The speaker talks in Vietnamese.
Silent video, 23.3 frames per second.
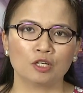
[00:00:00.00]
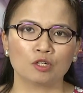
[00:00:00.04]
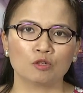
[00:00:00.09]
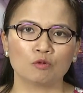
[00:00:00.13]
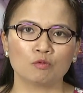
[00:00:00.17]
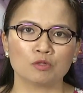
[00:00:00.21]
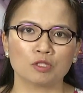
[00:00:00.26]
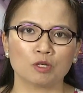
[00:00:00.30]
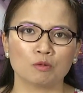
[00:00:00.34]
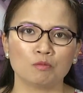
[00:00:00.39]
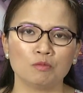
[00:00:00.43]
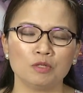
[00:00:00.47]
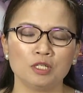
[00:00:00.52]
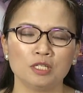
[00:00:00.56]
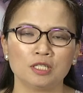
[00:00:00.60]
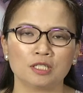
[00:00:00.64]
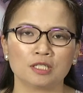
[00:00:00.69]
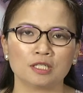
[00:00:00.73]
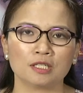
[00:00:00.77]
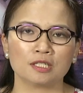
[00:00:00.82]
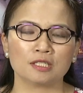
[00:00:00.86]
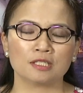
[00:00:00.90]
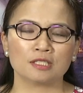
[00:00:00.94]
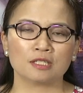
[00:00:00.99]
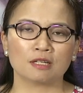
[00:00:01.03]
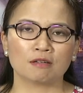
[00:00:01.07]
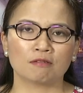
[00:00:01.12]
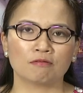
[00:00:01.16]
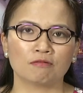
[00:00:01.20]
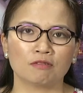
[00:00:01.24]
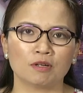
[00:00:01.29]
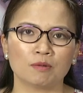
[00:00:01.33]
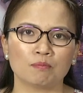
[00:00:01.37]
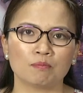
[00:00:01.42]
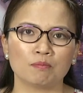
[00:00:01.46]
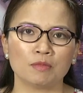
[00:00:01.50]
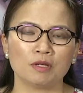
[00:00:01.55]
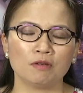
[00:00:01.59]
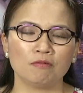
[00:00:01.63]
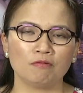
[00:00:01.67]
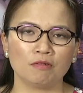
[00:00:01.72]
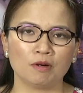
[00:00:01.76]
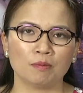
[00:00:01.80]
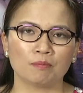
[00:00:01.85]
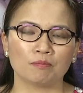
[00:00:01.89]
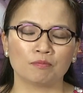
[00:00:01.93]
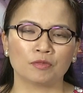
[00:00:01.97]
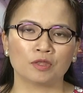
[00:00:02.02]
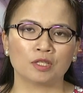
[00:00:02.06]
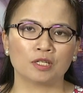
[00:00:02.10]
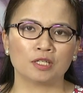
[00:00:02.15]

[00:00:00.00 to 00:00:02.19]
cũng giống như các cái sản phẩm mỹ phẩm